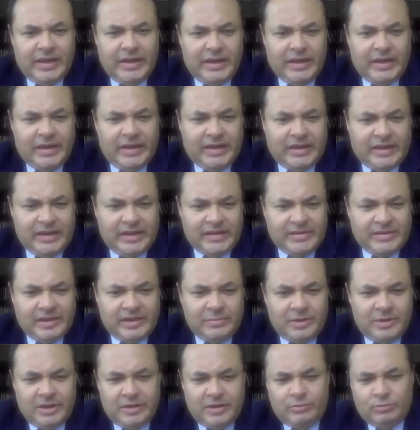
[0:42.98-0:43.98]
eh, que
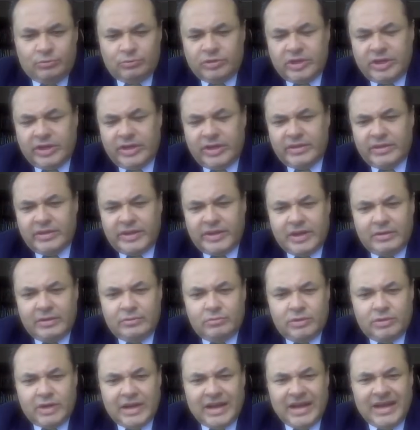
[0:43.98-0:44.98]
este virus ha
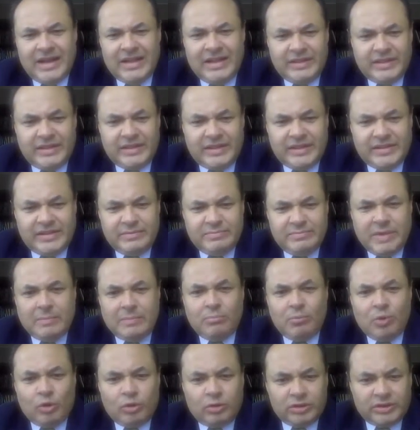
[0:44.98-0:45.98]
generado una altísima
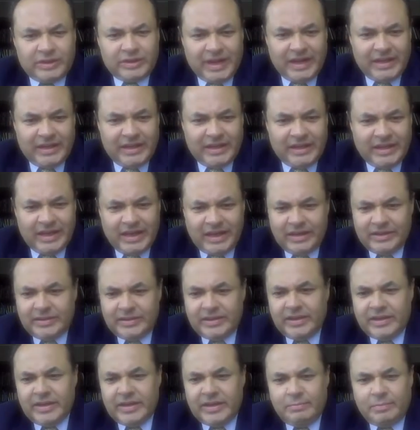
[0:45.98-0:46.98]

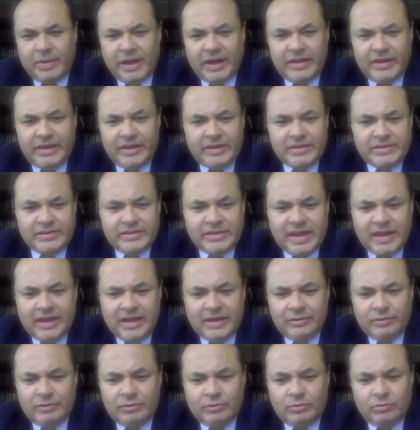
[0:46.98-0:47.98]
mortalidad en el país,
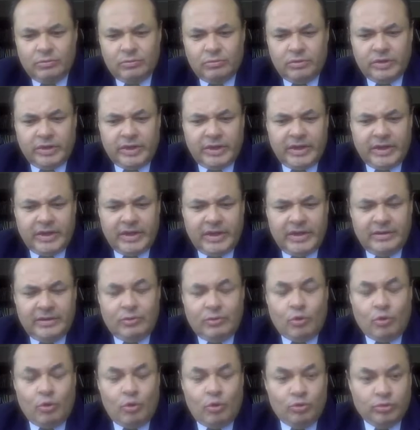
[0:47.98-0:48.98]
dado
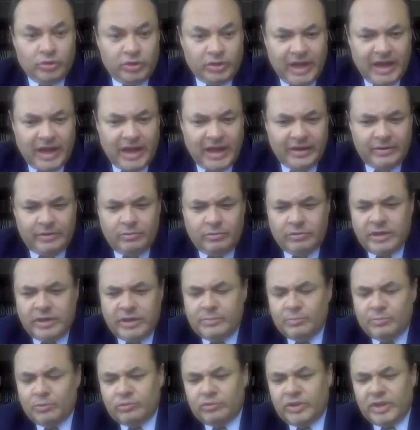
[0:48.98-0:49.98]
el contagio
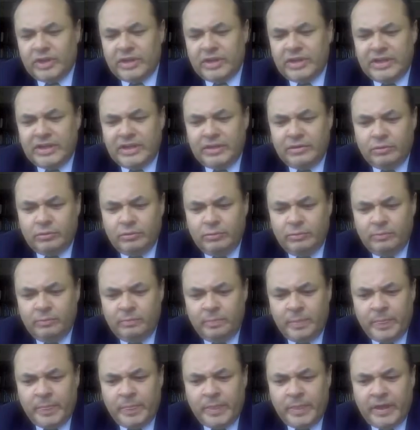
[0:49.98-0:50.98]
que hemos tenido,
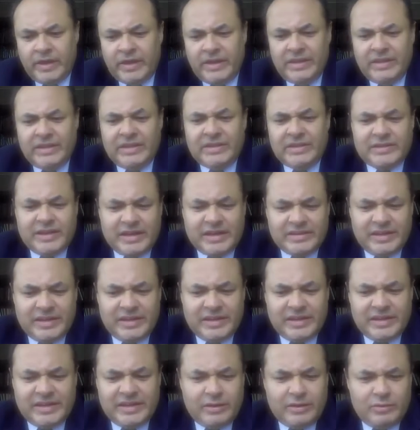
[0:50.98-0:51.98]
y
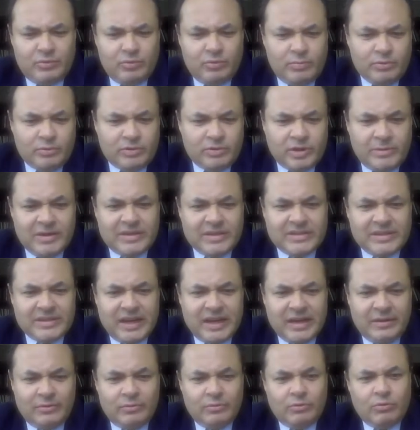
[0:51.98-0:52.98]
desgraciadamente no hemos
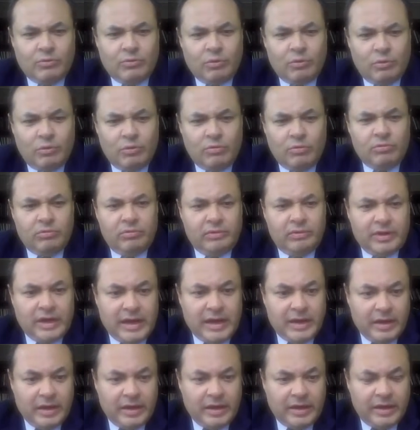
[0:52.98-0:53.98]
avanzado con
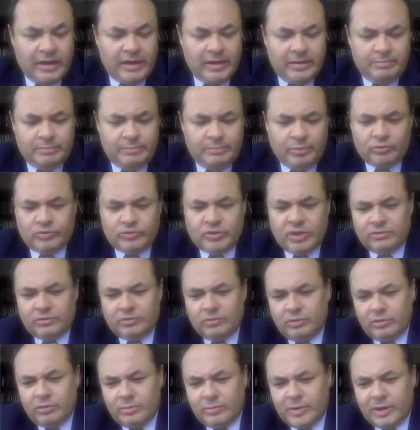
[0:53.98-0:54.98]
el
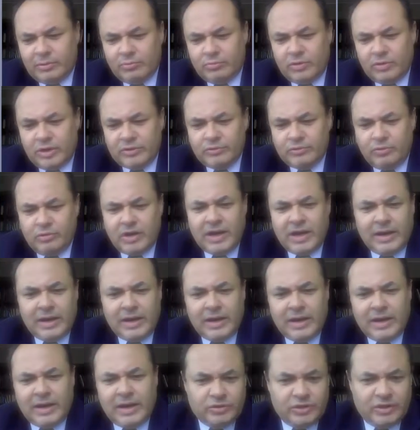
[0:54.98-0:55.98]
proceso de vacunación a
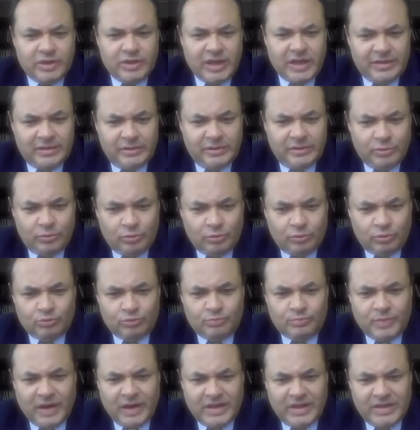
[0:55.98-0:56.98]
la velocidad de
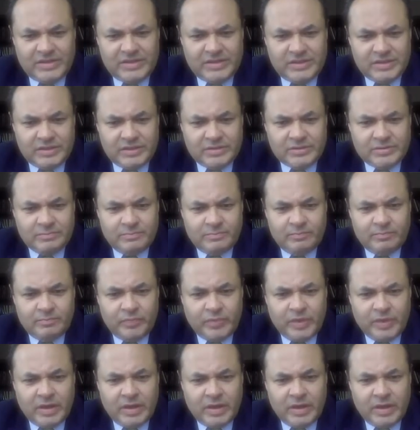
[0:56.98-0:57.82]
otros países.